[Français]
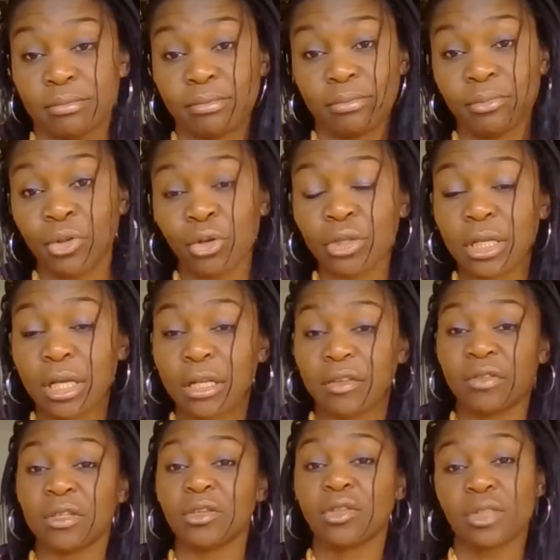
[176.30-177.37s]
me rendre à
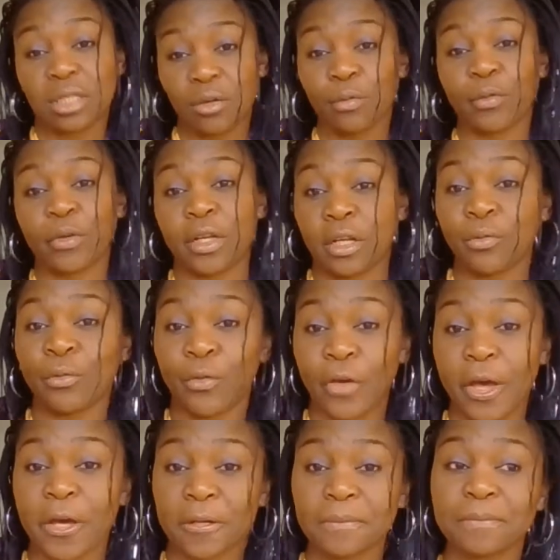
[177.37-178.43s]
l'évidence qu'il fallait le
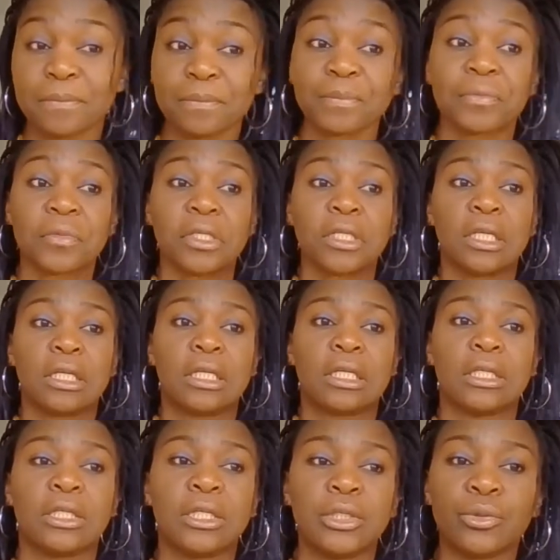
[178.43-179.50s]
faire
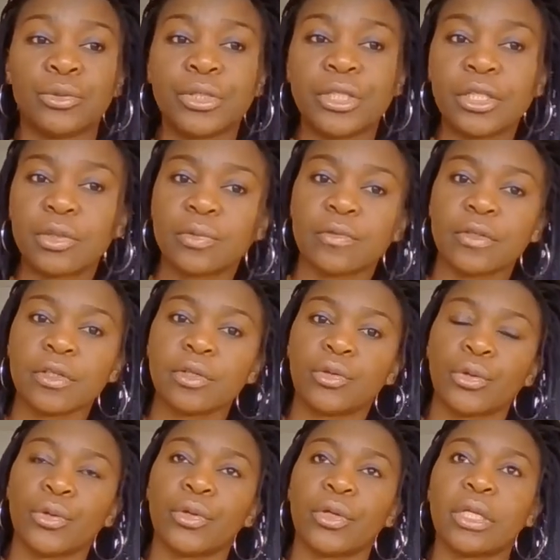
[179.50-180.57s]
et on dit souvent
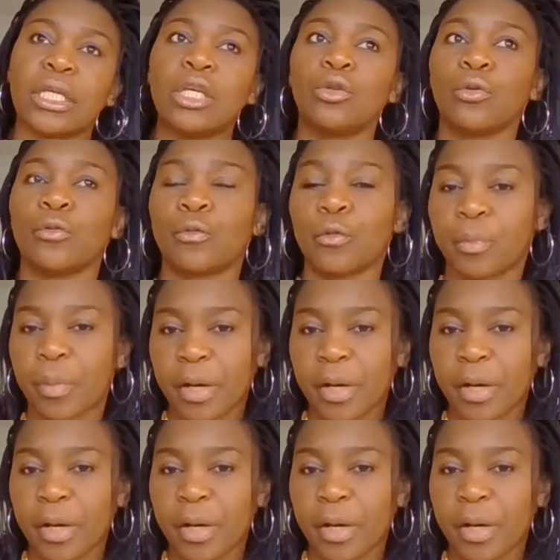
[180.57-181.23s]
que il ne faut